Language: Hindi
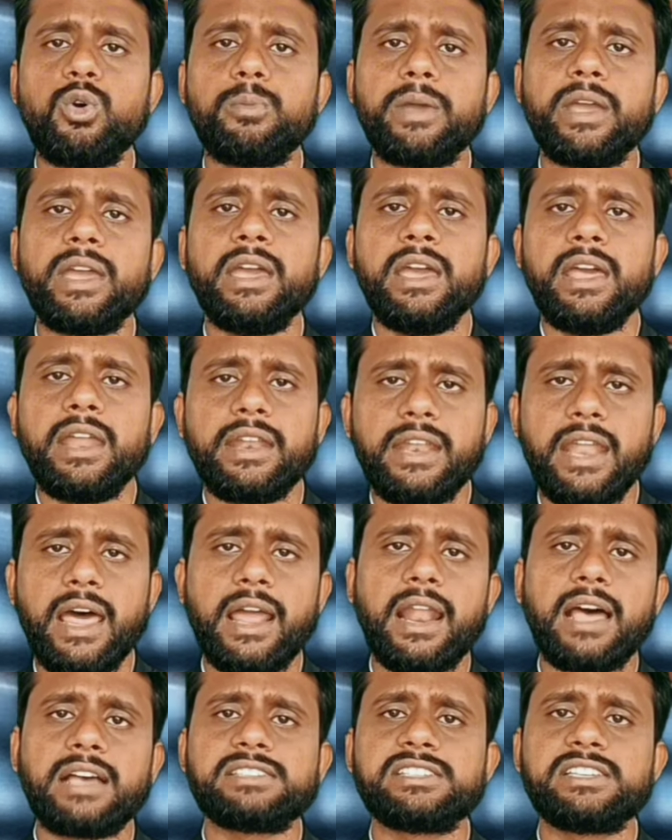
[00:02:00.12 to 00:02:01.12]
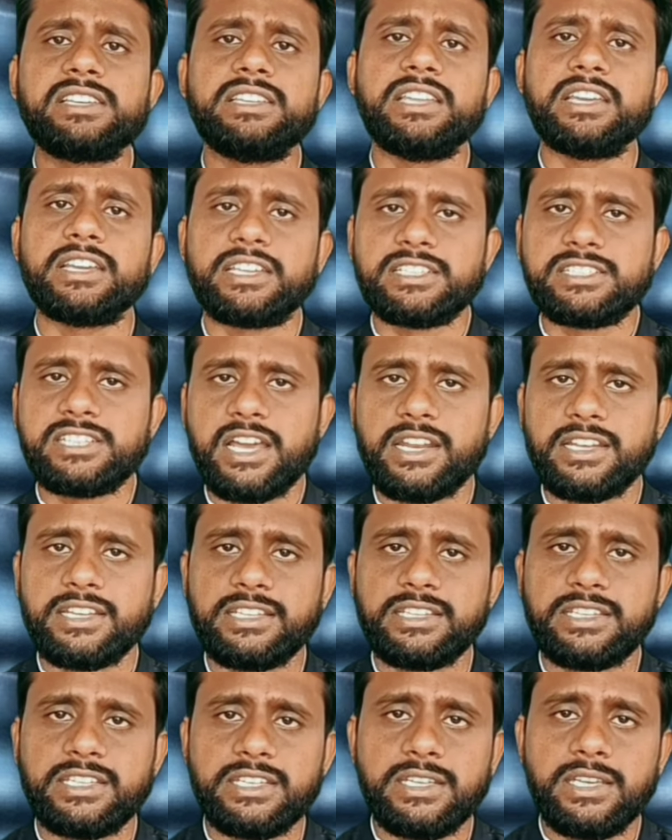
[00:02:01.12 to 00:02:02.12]
लोगों में नाराज़गी देखी जा
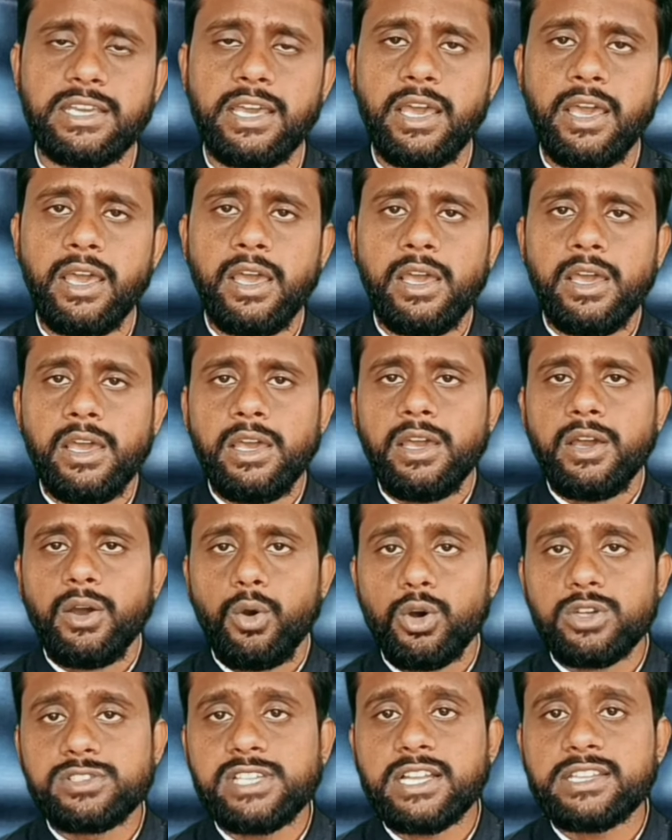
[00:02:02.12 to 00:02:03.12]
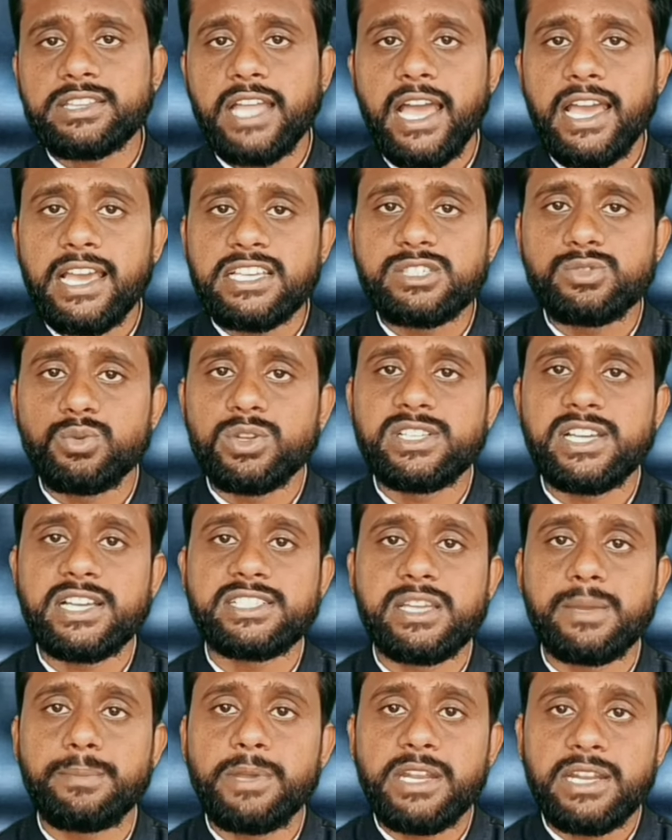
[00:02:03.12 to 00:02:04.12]
रही थी हो सकता है इस
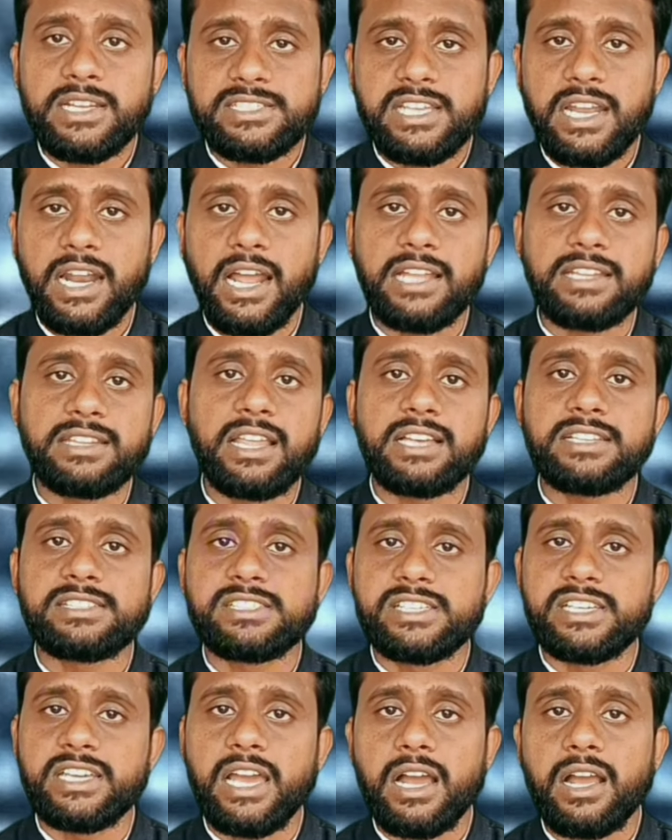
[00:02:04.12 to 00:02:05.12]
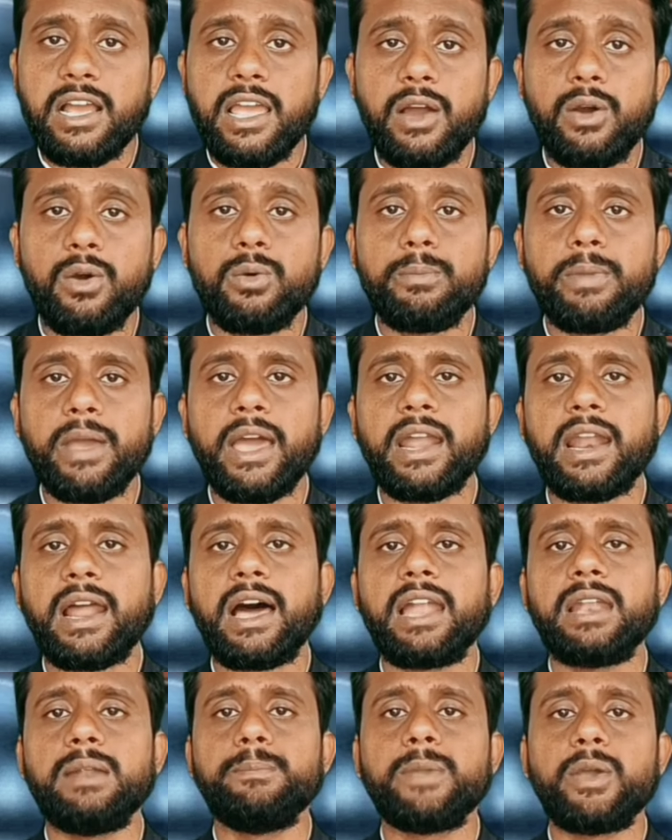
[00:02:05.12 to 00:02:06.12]
वजह से भी नज़रअंदाज किया गया हो
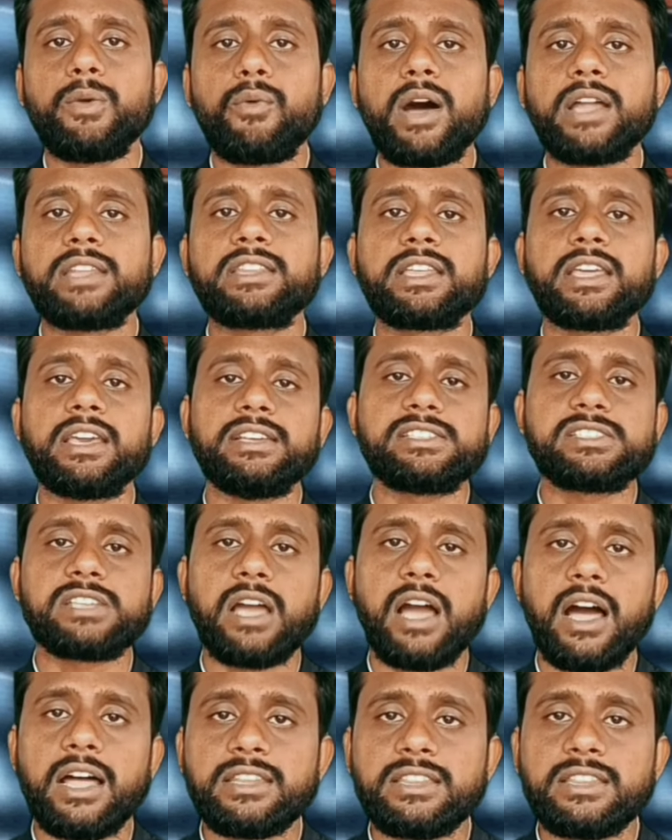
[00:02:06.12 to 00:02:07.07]
बहरहाल मेवात के इस